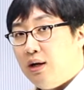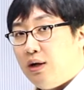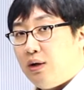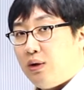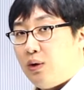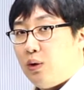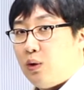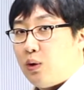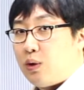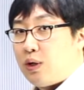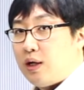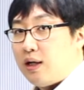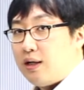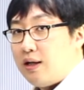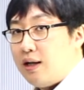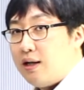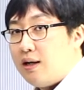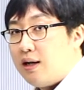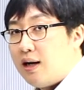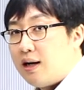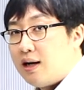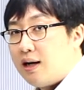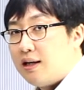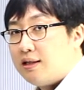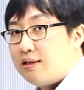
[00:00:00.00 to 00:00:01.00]
이렇게
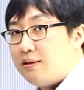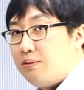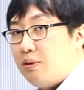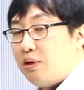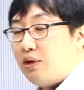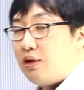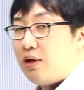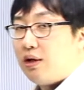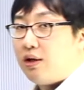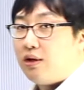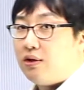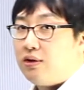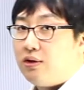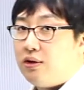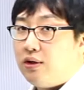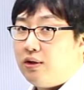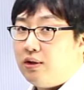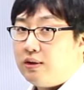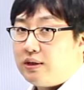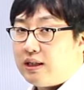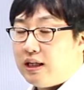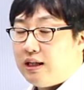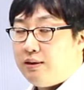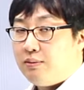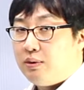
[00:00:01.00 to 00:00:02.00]
생각하시면
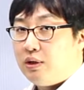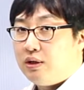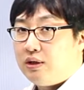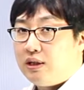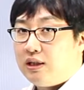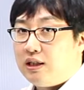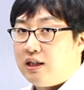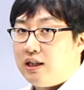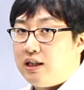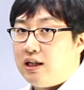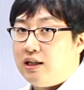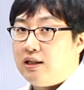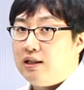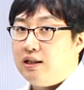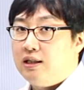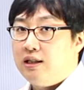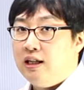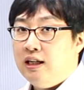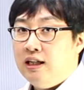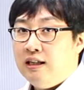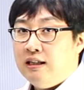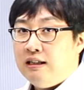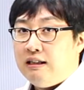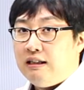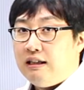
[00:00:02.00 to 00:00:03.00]
되겠어요. 자, 이번 시간에는
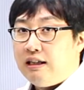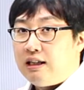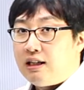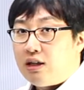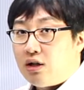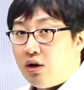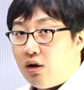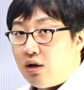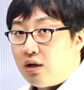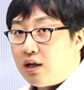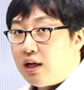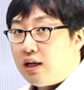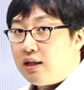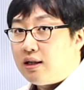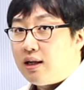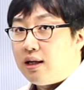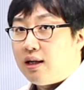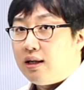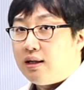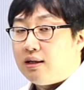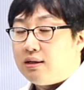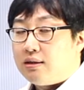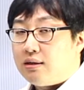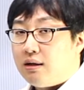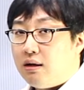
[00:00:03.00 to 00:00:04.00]
이 격에
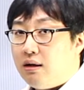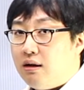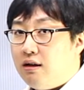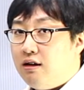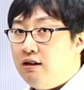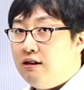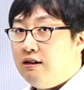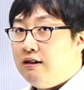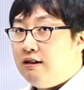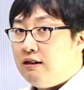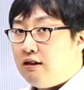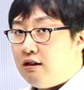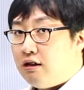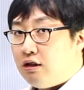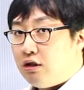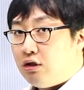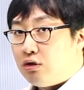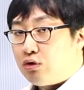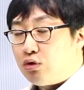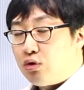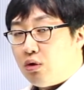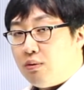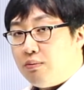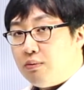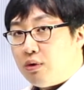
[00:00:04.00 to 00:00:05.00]
대해서 어,
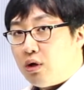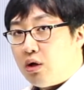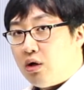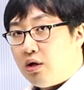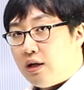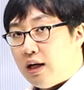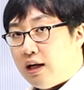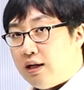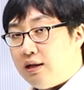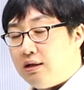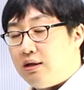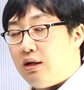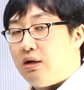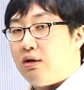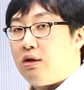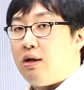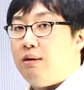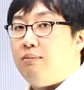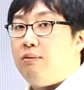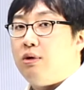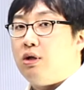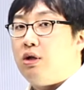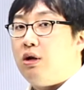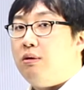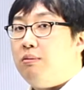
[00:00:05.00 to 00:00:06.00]
좀 더 예를 들어서
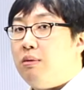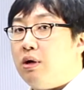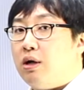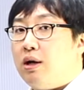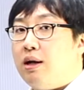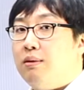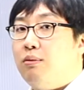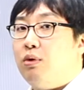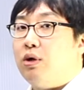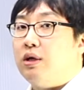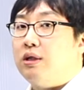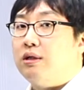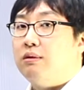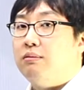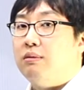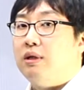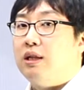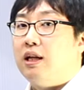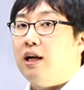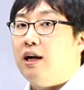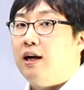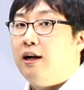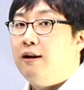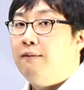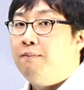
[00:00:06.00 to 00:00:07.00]
한번 설명을
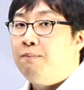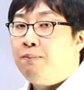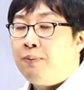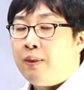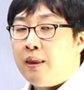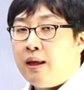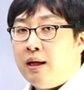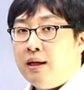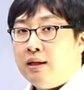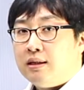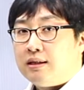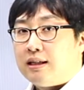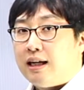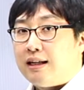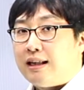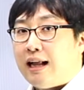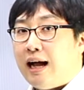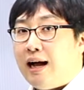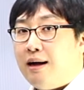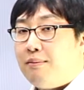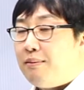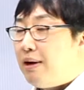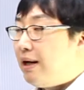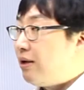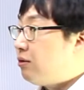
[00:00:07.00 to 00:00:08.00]
해보겠습니다. 자,
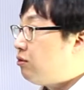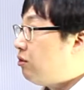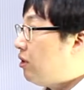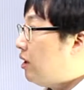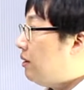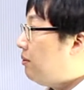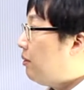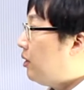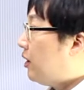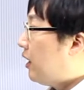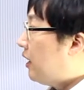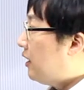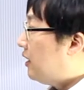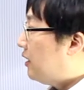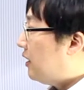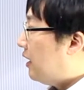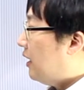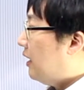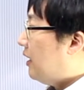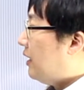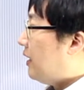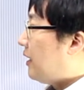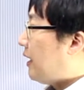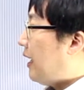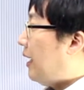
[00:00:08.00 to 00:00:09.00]
나 말고요. 이번에는
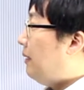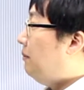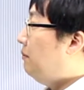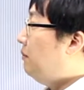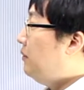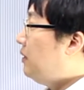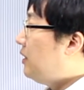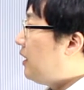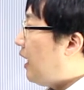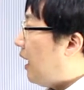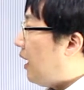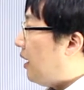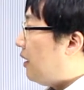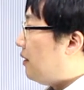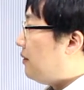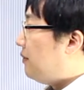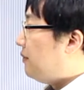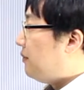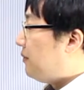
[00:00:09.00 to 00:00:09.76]
감자.